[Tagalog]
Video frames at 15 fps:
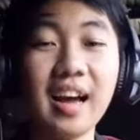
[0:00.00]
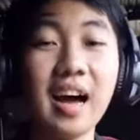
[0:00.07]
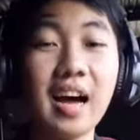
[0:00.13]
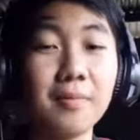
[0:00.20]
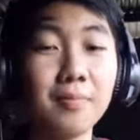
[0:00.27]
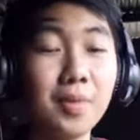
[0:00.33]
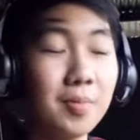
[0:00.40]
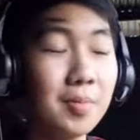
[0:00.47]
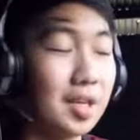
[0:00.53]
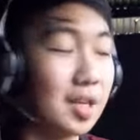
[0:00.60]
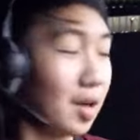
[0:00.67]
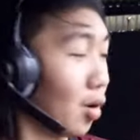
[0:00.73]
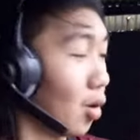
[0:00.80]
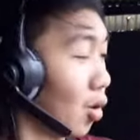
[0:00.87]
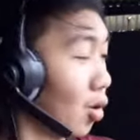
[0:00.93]
ay bibigyan
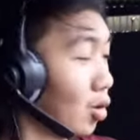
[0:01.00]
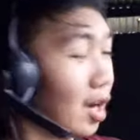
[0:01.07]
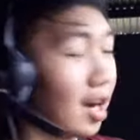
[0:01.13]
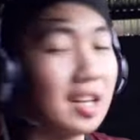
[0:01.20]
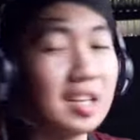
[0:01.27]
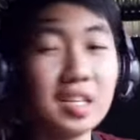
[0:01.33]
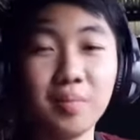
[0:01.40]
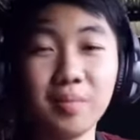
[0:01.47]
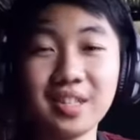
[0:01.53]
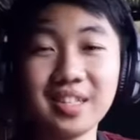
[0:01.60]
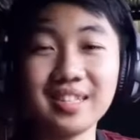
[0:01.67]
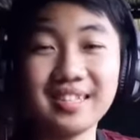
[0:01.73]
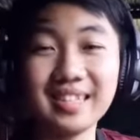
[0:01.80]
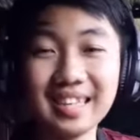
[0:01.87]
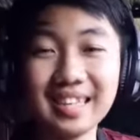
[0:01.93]
ko ng unlimited
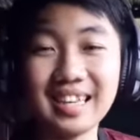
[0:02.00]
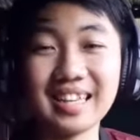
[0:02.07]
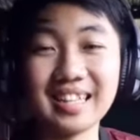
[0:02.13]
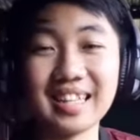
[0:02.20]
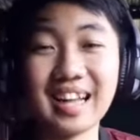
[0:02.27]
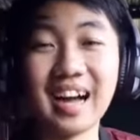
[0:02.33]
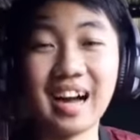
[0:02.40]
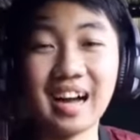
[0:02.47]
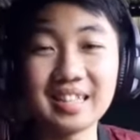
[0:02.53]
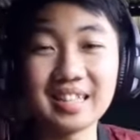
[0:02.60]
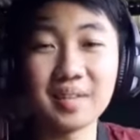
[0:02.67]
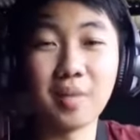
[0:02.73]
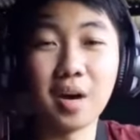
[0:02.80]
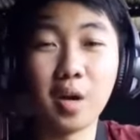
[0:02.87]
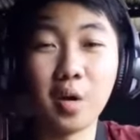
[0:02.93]
ticket ang ating
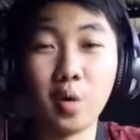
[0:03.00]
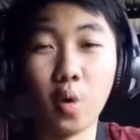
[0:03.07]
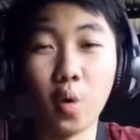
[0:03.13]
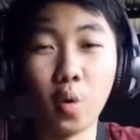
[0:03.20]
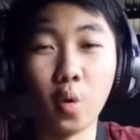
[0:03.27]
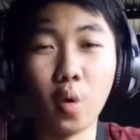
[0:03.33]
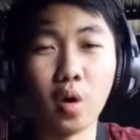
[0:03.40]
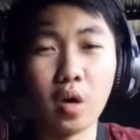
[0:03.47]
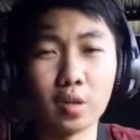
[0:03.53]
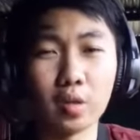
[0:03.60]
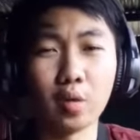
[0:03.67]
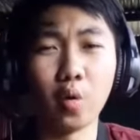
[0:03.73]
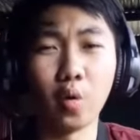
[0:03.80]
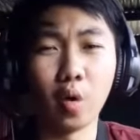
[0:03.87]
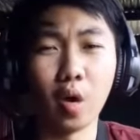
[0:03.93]
mga lolo at
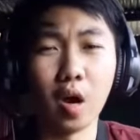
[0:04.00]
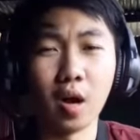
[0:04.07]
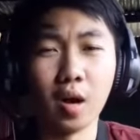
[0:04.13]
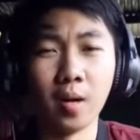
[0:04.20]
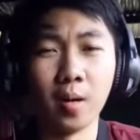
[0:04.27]
lola.